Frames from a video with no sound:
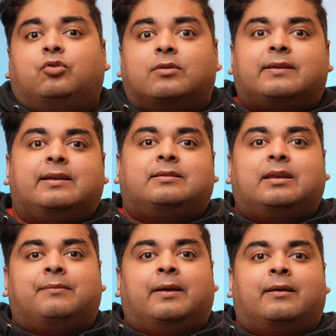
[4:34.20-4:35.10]
नोट सी
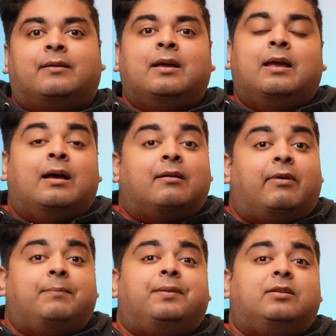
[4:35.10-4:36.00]
थ्री में
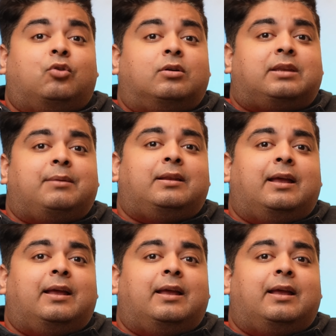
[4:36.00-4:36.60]
वन प्लस नोट थ्री में